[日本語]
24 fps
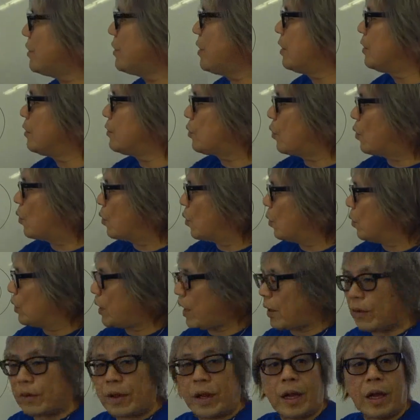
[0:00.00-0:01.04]
れてるところ
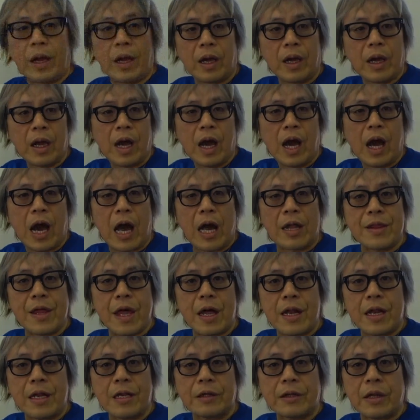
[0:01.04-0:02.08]
だよね
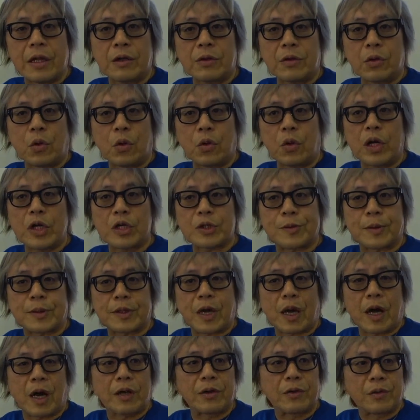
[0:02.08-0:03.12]
離れてるところが一番
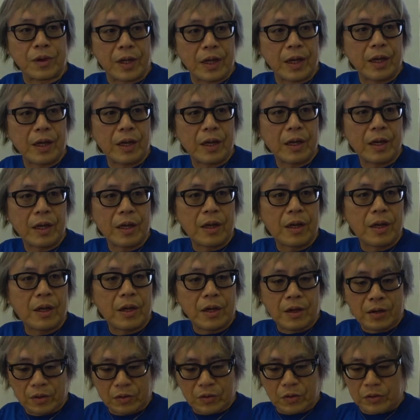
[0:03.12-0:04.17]
高いよね
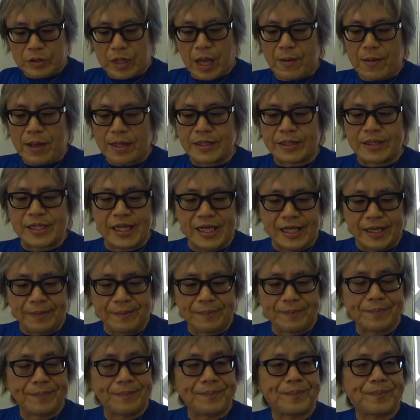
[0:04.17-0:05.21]
答えは D
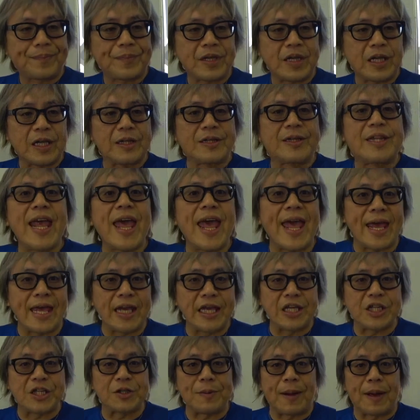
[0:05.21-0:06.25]
で
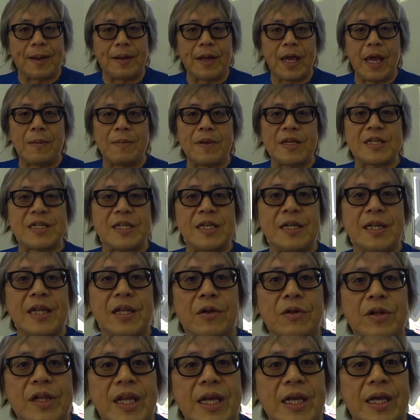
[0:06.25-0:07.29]
1番 ABCD
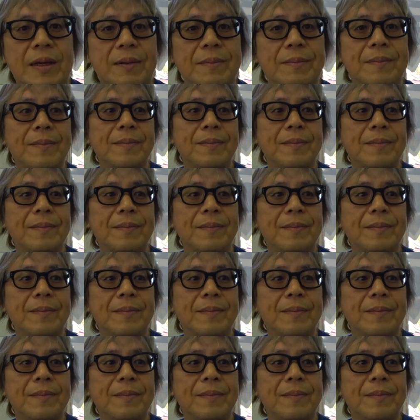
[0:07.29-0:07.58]
の DA